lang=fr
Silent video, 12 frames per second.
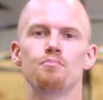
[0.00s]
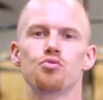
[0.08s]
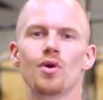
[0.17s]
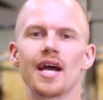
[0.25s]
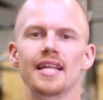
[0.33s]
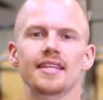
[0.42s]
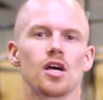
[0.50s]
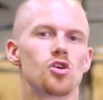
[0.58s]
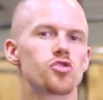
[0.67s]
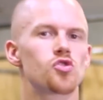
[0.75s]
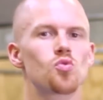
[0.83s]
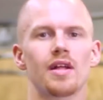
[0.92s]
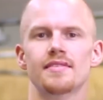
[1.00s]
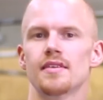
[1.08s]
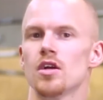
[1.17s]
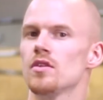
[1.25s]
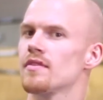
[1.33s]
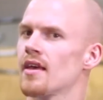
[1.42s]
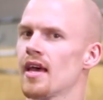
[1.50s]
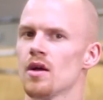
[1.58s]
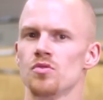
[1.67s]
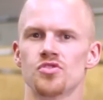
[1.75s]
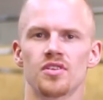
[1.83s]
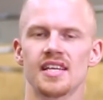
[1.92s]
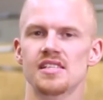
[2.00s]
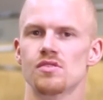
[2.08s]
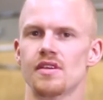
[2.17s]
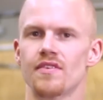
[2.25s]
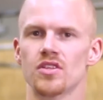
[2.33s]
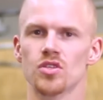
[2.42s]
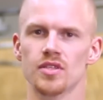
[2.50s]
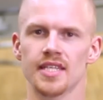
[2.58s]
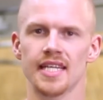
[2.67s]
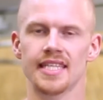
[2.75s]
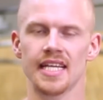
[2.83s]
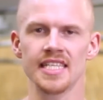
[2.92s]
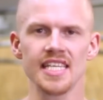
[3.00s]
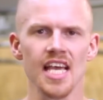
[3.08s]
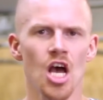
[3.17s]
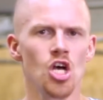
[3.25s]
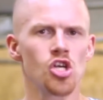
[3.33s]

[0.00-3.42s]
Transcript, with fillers: pour être soit très concentré si vous avez un truc très technique,